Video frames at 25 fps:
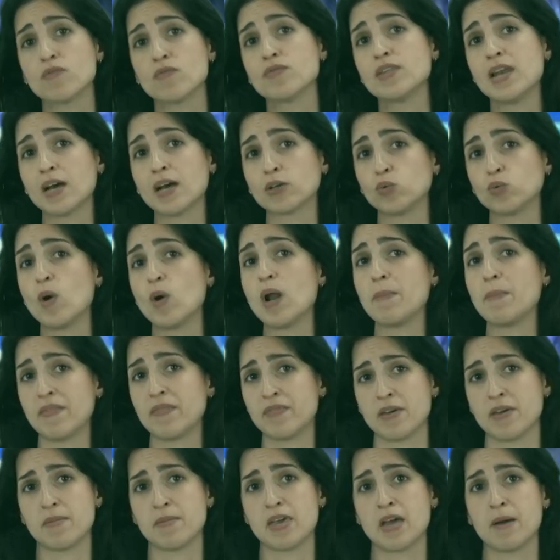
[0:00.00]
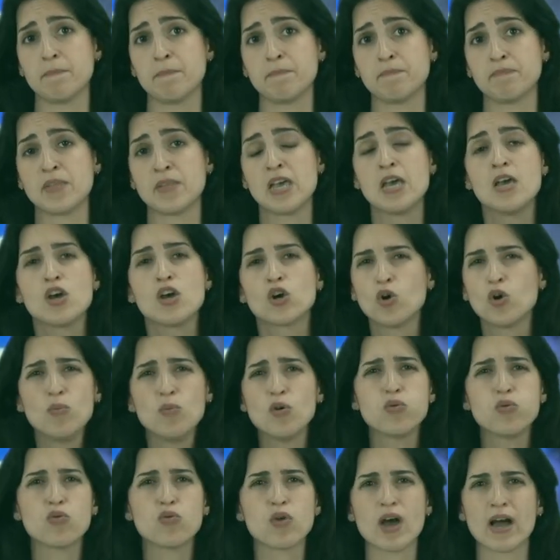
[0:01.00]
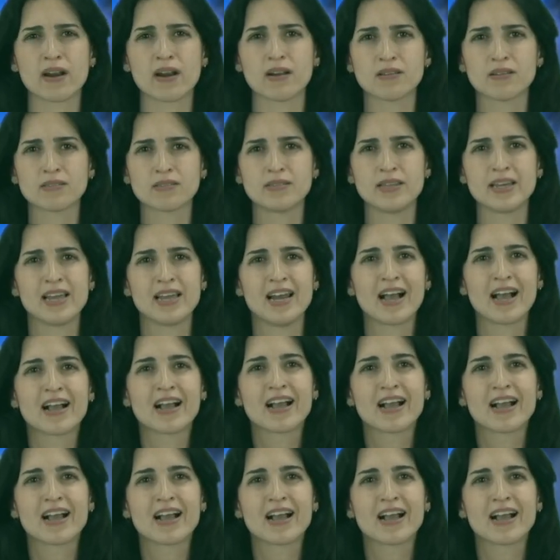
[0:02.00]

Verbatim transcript: de la actual pandemia. ¿Cómo dudar de que la